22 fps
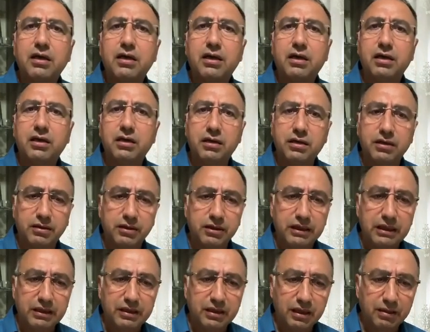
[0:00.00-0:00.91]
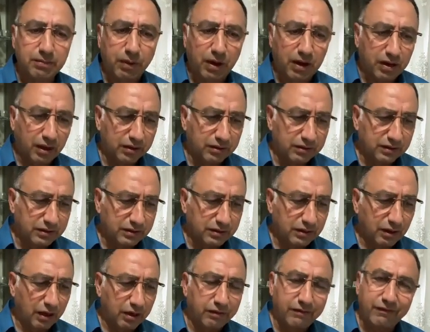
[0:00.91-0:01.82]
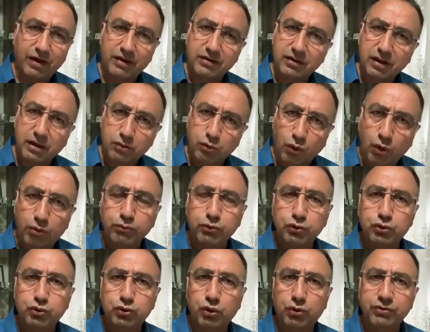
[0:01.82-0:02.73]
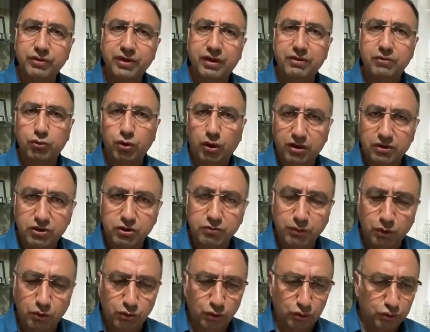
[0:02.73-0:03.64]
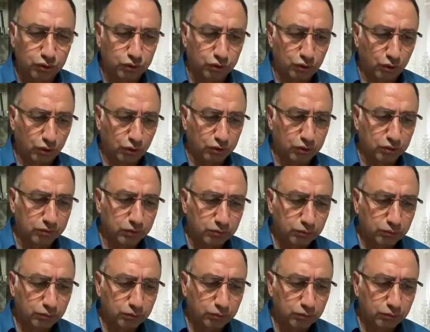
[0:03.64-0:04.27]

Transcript: e, ilgili bakanlıklar hatta komisyonda tartışma konusu oldu.